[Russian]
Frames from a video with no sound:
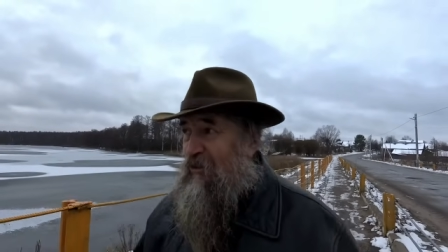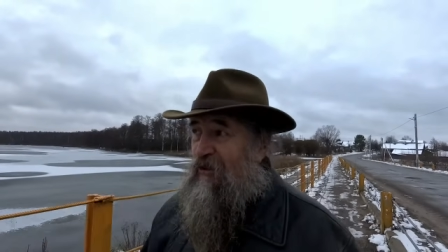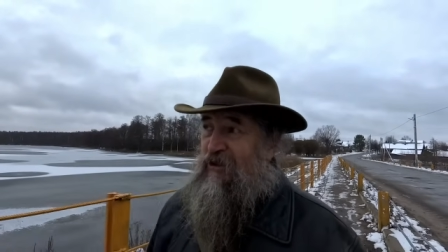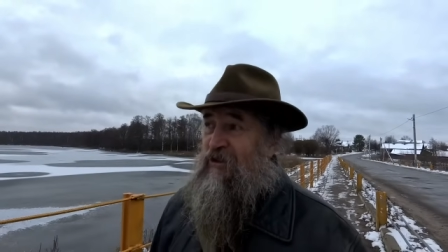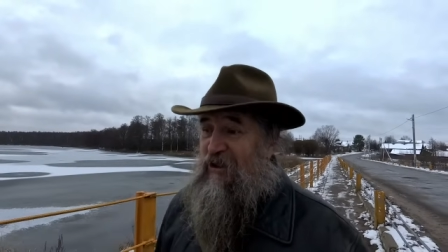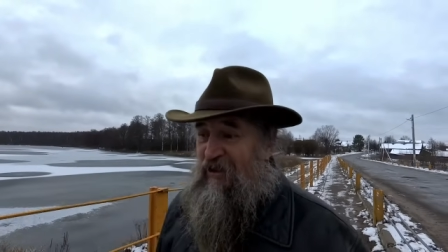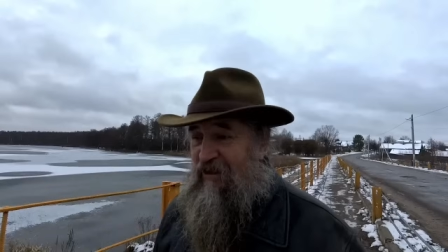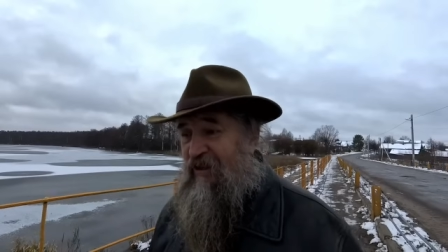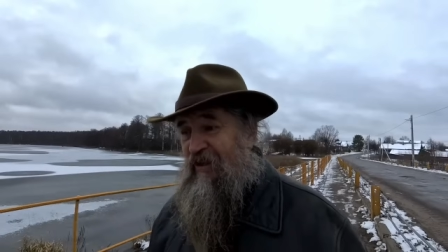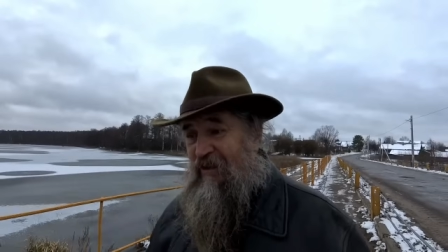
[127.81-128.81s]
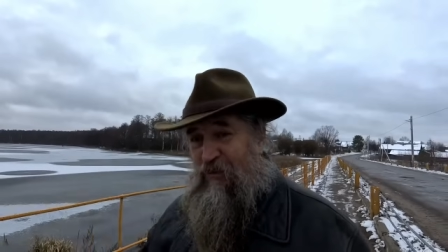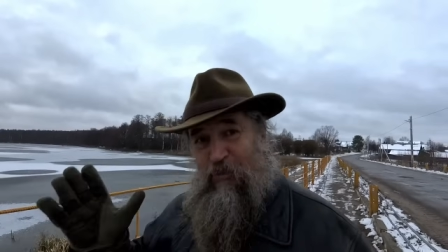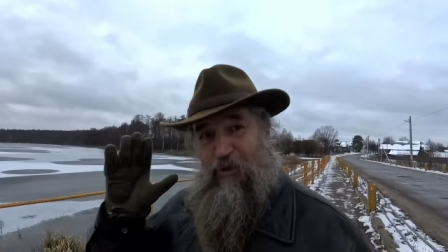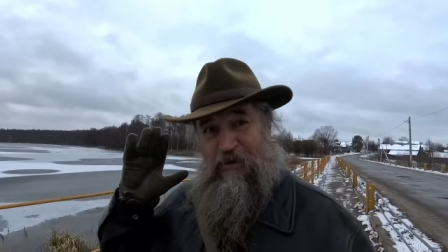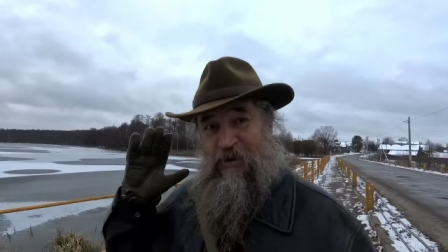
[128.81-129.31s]
То есть
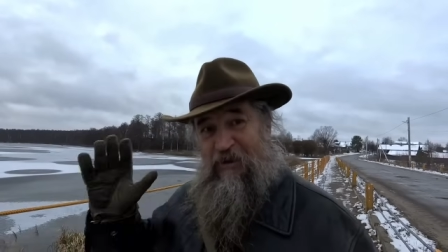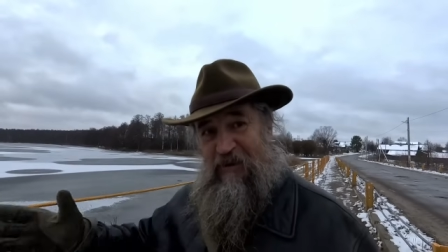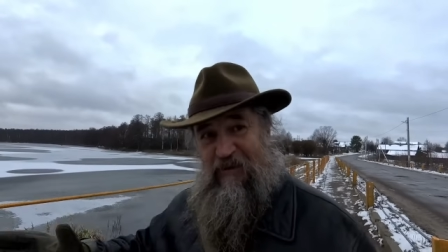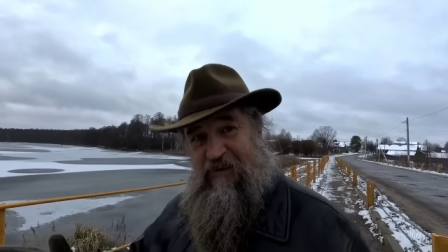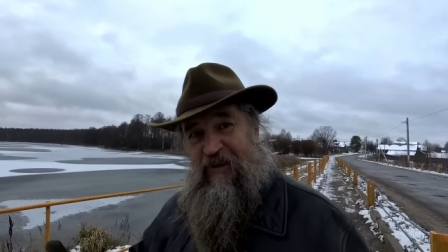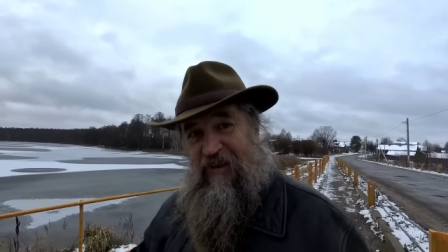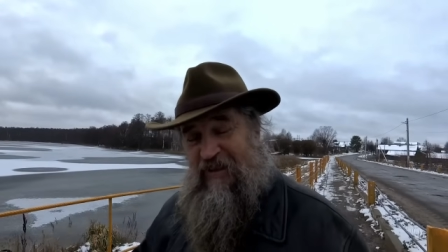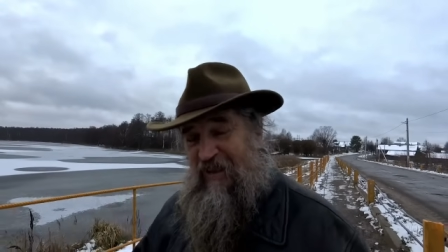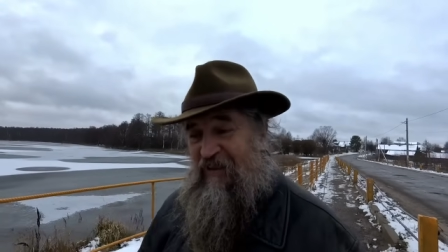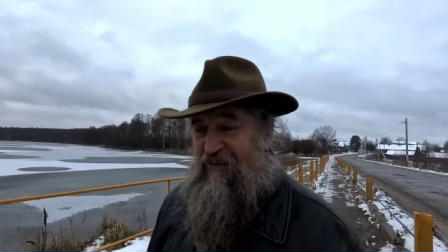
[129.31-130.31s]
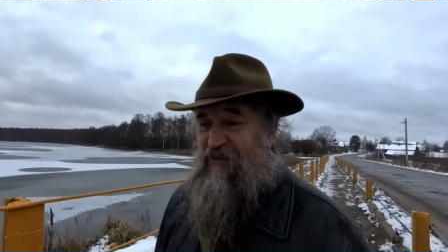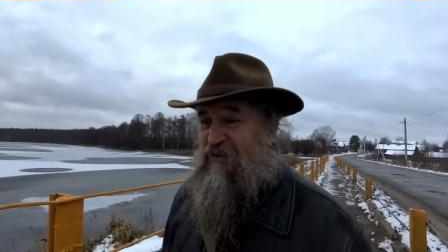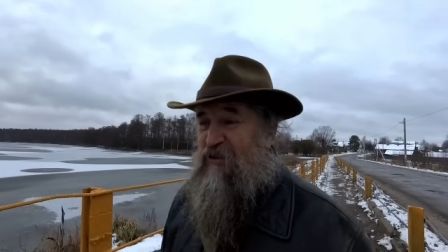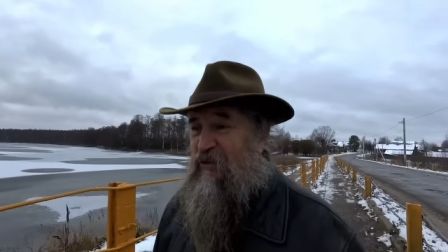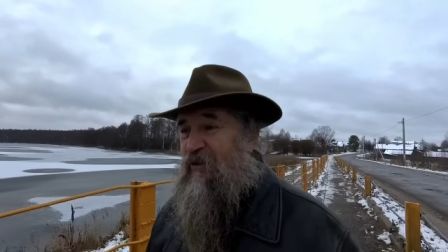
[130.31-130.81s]
можно до 10
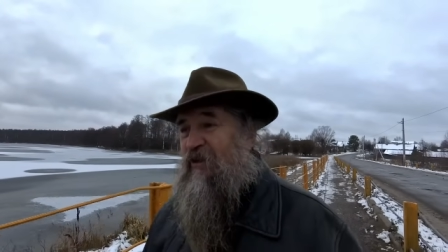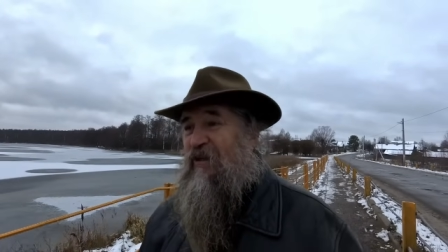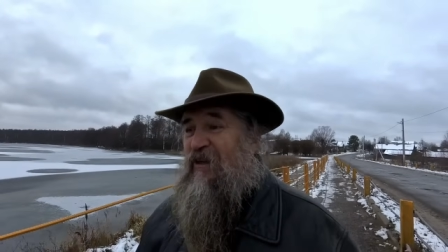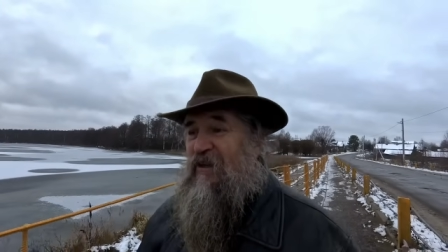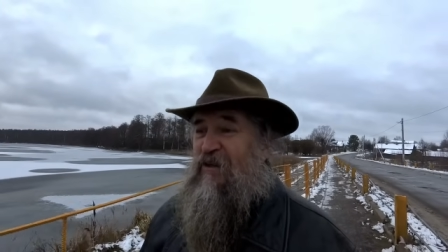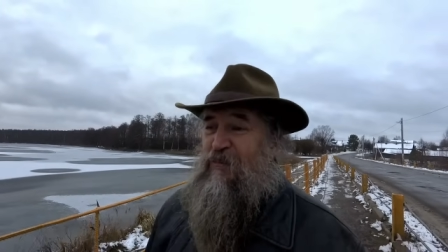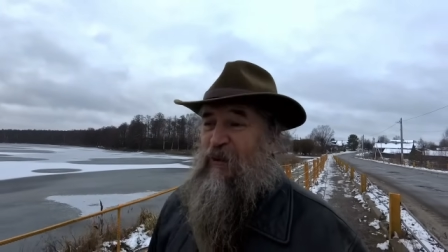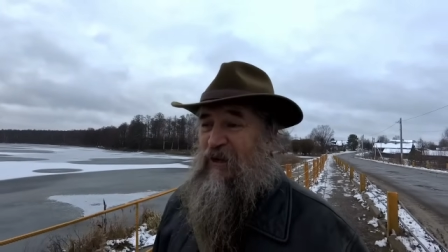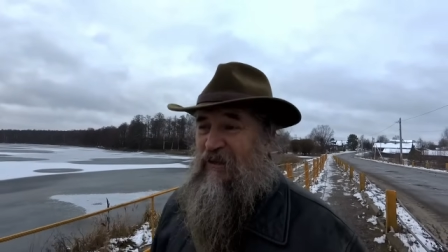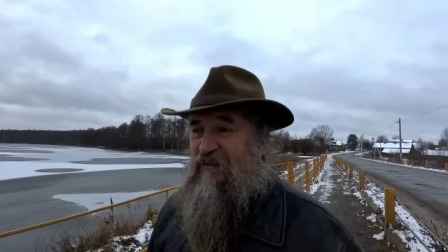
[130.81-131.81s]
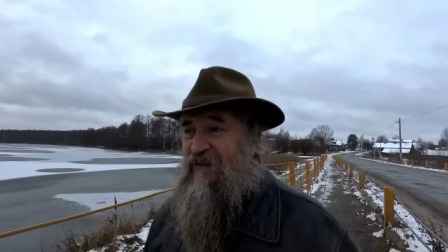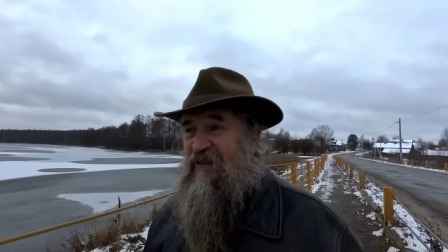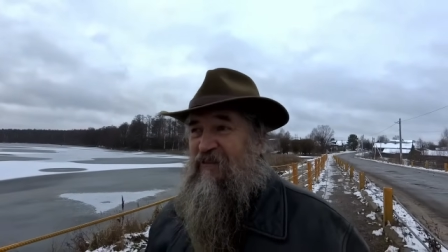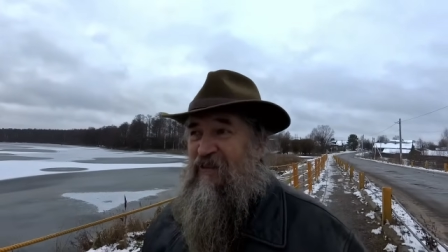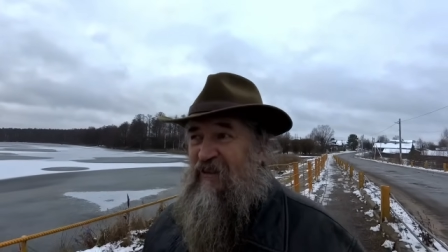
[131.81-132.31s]
еще
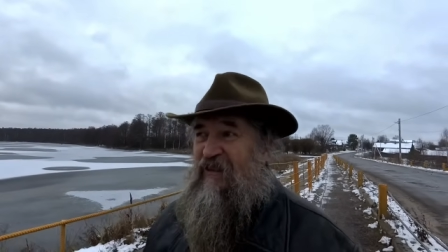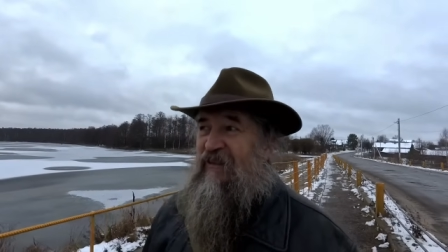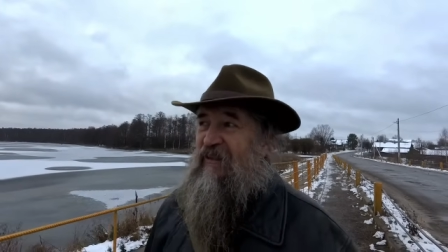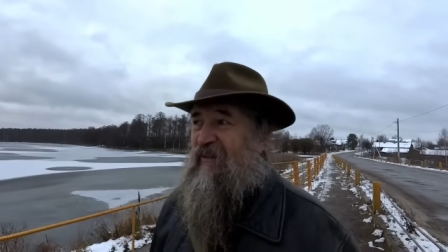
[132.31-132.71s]
праздновать его